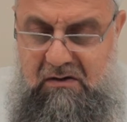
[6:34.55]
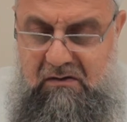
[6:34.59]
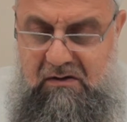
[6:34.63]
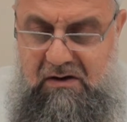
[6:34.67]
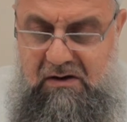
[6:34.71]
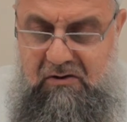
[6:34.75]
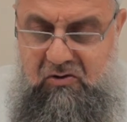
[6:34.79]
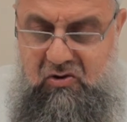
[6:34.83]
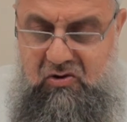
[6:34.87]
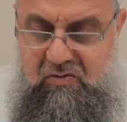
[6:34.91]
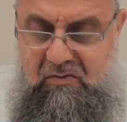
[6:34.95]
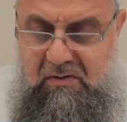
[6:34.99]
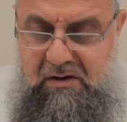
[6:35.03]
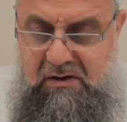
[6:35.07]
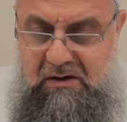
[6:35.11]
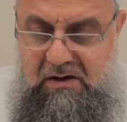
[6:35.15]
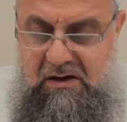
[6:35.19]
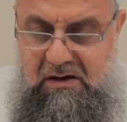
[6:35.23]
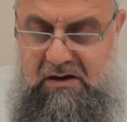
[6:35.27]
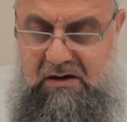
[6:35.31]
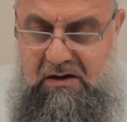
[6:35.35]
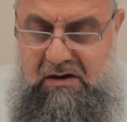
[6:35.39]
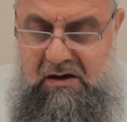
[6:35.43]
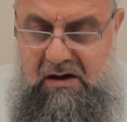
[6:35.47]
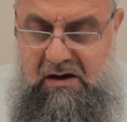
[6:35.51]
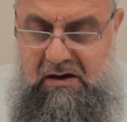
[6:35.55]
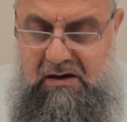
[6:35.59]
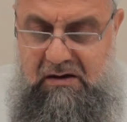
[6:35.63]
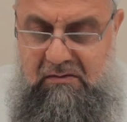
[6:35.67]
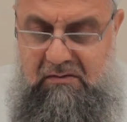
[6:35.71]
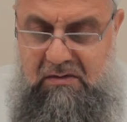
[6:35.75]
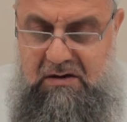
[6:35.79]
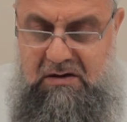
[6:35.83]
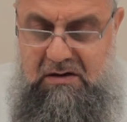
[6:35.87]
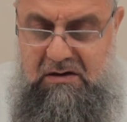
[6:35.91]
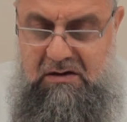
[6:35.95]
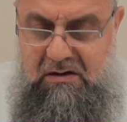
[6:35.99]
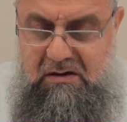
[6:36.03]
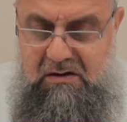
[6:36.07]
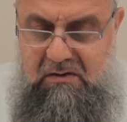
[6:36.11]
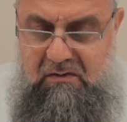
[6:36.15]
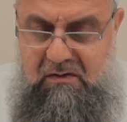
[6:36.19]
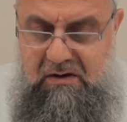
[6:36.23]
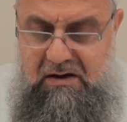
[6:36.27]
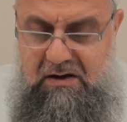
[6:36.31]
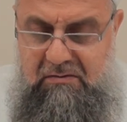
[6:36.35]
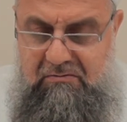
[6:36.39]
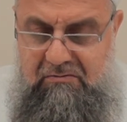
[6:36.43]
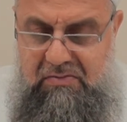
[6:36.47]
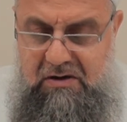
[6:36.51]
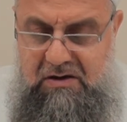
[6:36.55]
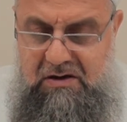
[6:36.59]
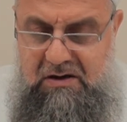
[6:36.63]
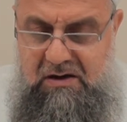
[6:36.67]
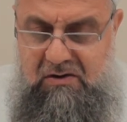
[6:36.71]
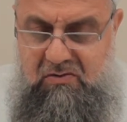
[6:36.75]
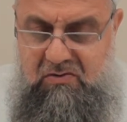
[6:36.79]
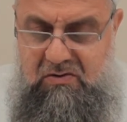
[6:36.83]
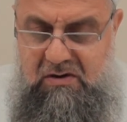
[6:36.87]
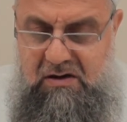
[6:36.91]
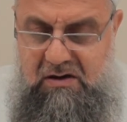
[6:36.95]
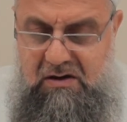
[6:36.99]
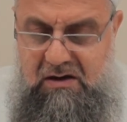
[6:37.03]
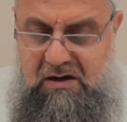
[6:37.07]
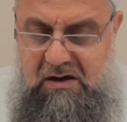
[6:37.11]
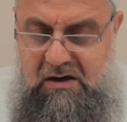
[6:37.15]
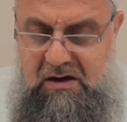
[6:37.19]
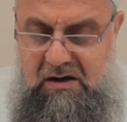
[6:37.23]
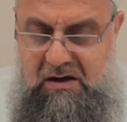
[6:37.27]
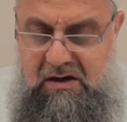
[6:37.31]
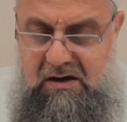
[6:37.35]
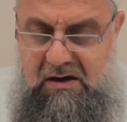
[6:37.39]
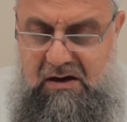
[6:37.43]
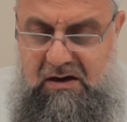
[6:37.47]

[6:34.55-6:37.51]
veya düşmanlarını kar etmesidir veya beşer üzerine